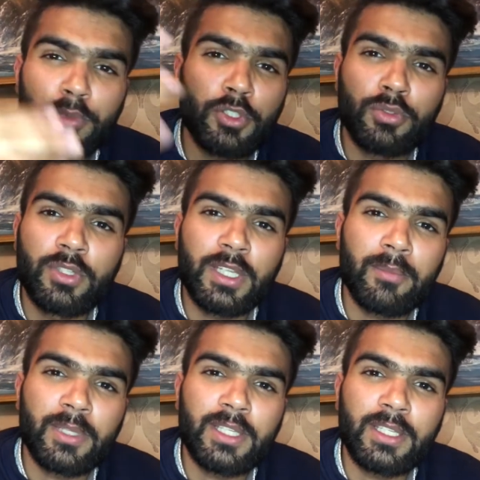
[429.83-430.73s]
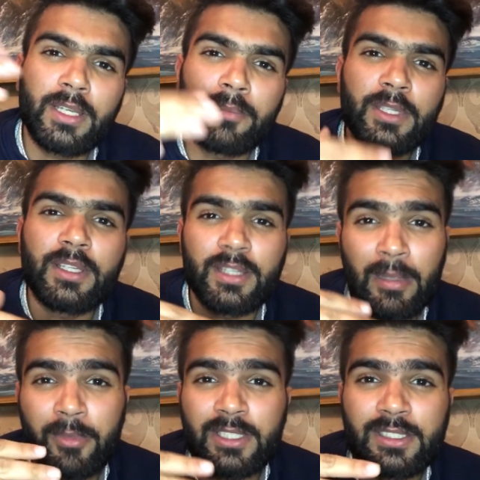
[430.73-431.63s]
पूरी दुनिया में ही अभी
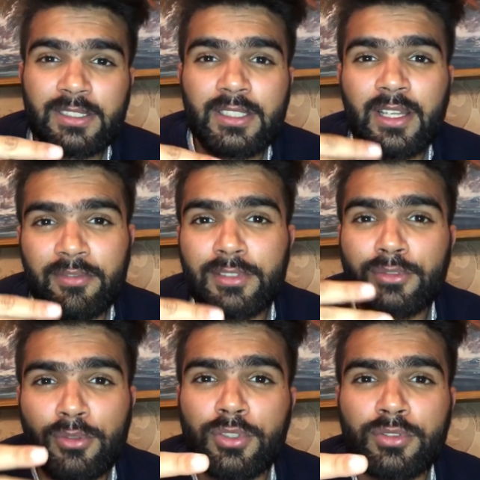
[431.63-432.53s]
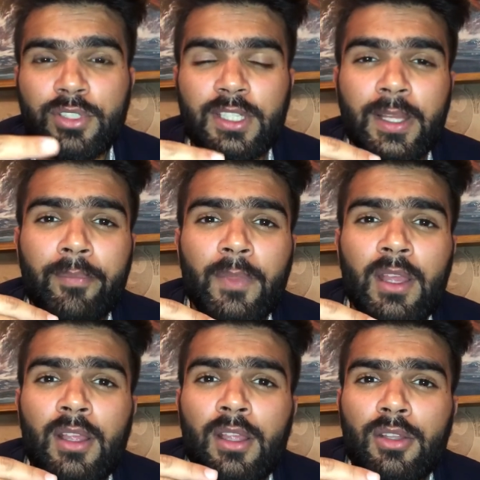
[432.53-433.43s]
एमरजेंसी नाफिज हो चुकी है
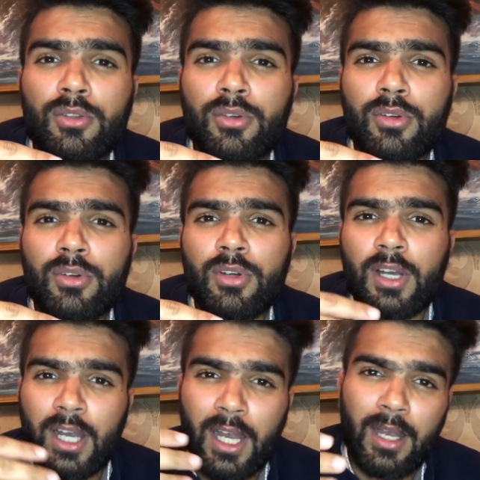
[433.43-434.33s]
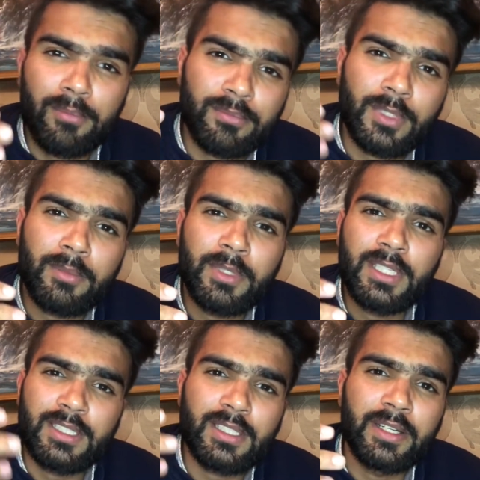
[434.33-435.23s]
तो हमें भी
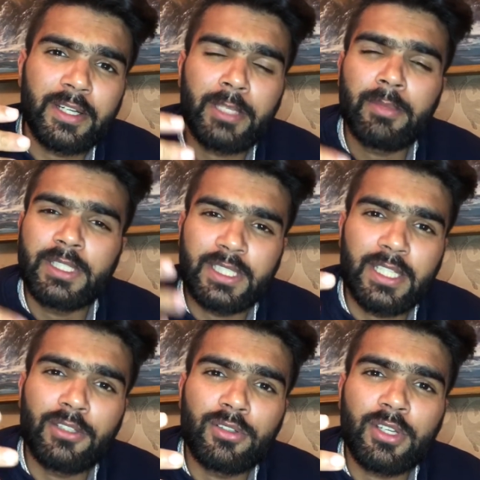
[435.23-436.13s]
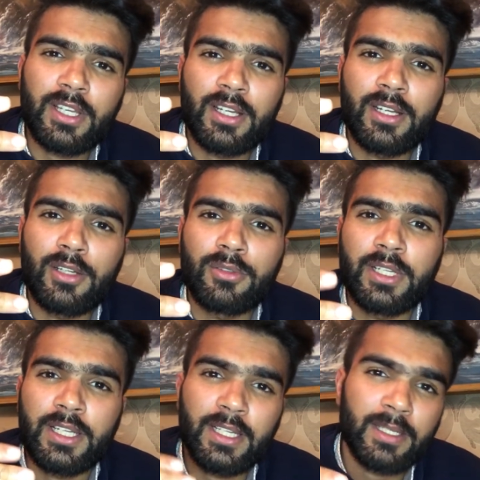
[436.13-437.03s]
इस कंट्री में यही उन्होंने कहा हुआ
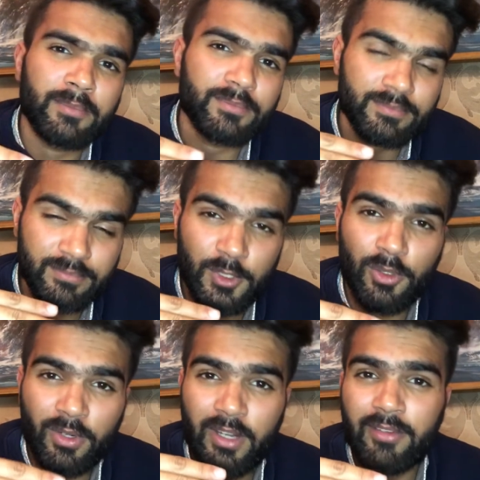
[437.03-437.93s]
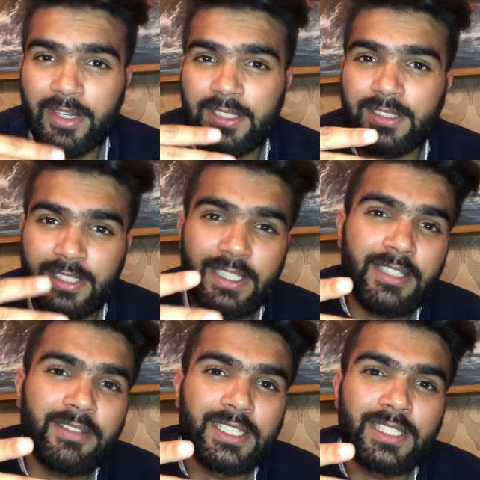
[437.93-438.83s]
है कि कोरोना वायरस की
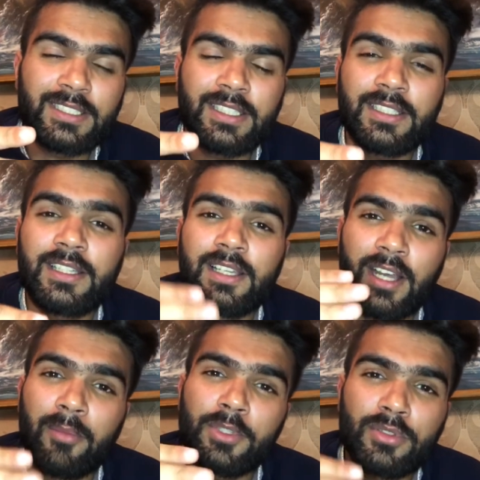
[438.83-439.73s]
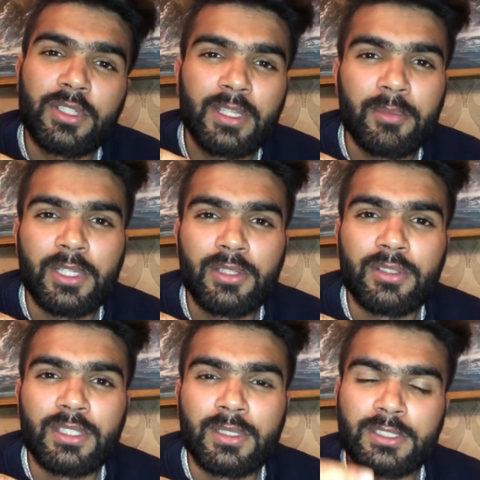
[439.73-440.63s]
ही वजह से हमें छुट्टियां मिली
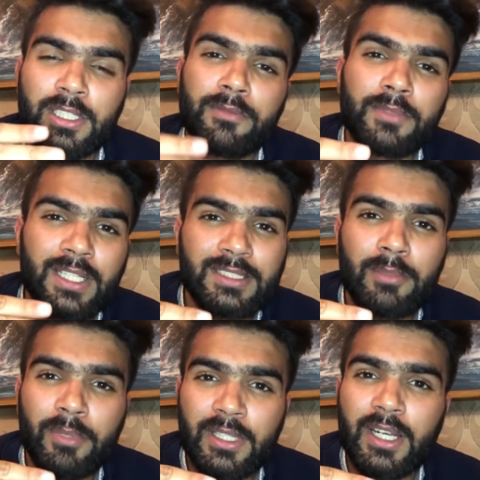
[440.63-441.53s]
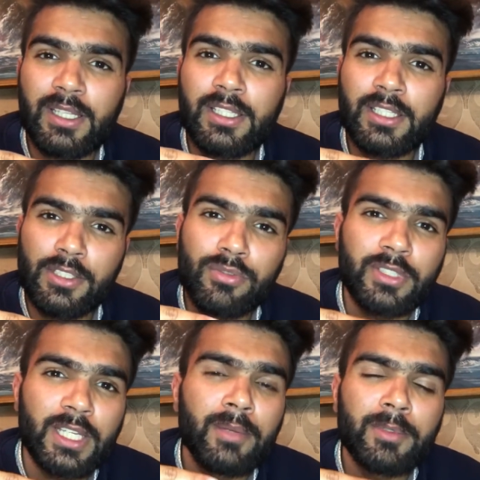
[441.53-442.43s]
हुई हैं सिर्फ 10 से 15 दिन की ये
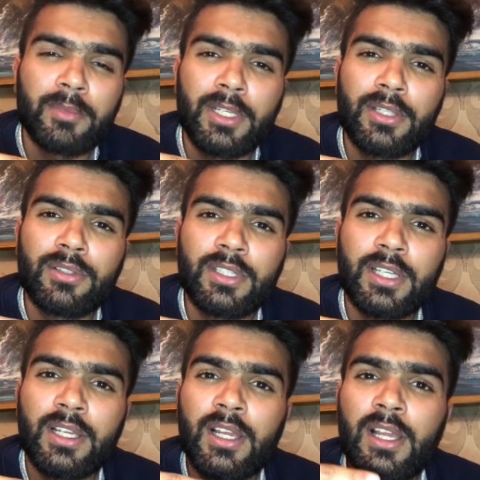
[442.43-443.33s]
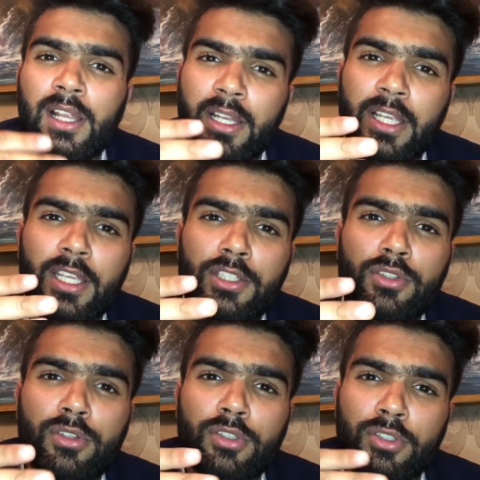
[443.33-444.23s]
छुट्टियां अभी मिली हुई हैं लेकिन
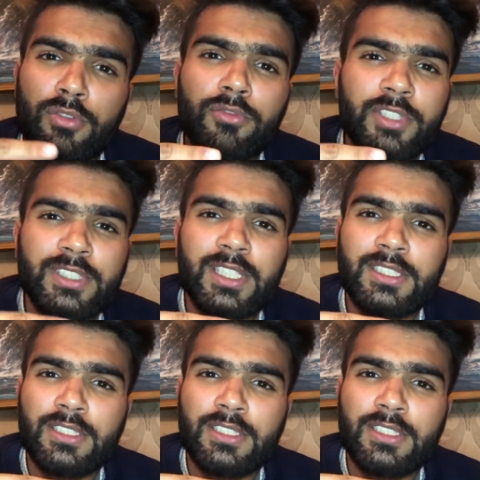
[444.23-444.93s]
जो न्यू वीज़ा